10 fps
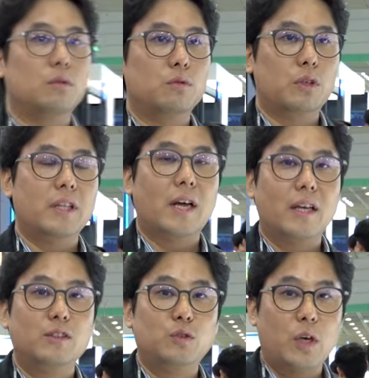
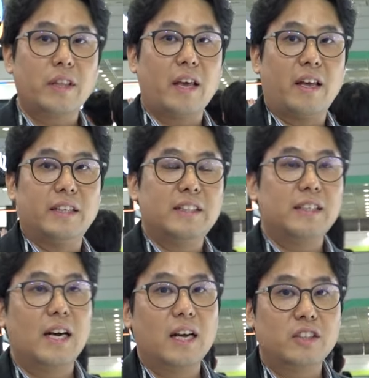우리나라 최대
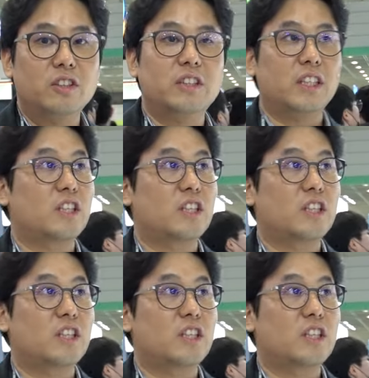2차 전지